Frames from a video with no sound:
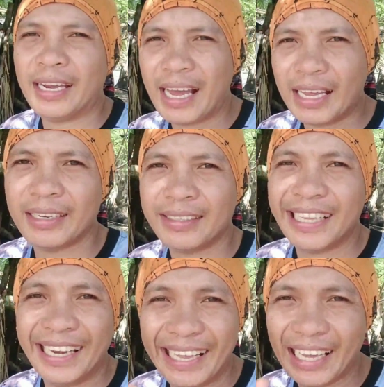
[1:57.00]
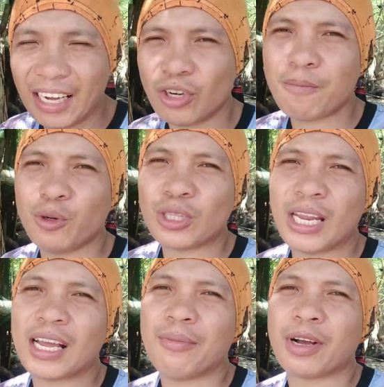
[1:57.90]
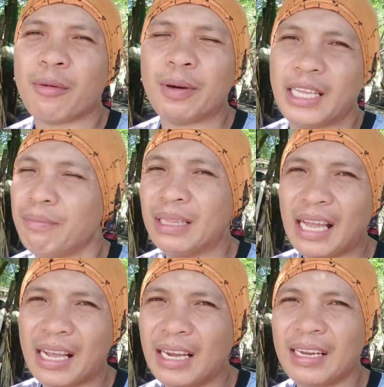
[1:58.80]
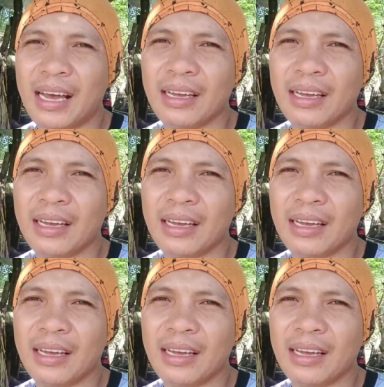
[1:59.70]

ayan, tinigil ko na po talaga mga kapatid, matagal na,